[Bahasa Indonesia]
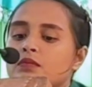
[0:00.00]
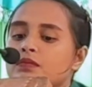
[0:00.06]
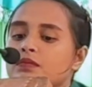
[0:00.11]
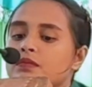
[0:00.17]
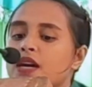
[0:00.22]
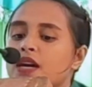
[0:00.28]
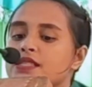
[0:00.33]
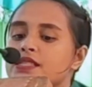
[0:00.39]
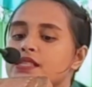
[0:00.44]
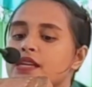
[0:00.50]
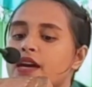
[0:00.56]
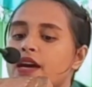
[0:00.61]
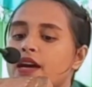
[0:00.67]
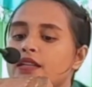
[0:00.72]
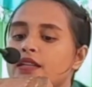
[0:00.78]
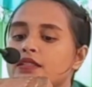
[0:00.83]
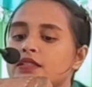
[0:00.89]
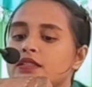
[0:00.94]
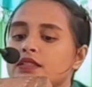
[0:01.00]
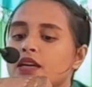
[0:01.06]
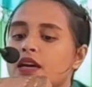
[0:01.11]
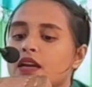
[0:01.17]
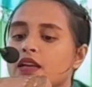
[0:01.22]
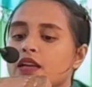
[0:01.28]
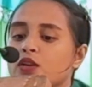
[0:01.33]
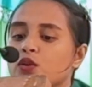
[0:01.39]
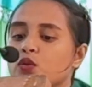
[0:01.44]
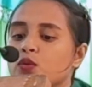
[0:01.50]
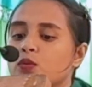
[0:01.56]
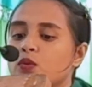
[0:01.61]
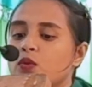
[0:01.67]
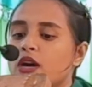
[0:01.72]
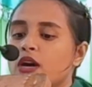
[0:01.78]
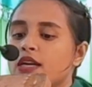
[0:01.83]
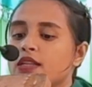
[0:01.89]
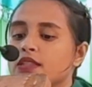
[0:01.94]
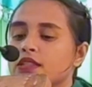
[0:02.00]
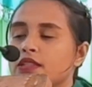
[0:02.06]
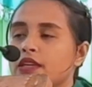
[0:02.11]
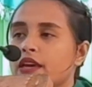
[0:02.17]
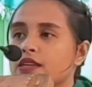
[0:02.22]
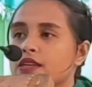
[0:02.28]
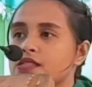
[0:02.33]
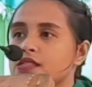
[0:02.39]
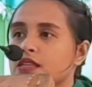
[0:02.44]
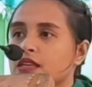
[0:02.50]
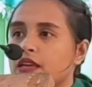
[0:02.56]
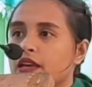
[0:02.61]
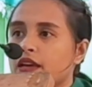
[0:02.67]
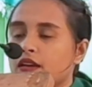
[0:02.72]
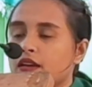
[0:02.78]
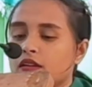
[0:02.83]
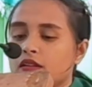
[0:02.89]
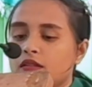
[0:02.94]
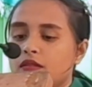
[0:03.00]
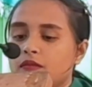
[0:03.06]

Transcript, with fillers: Bacaan dari Nubuat Yeskiel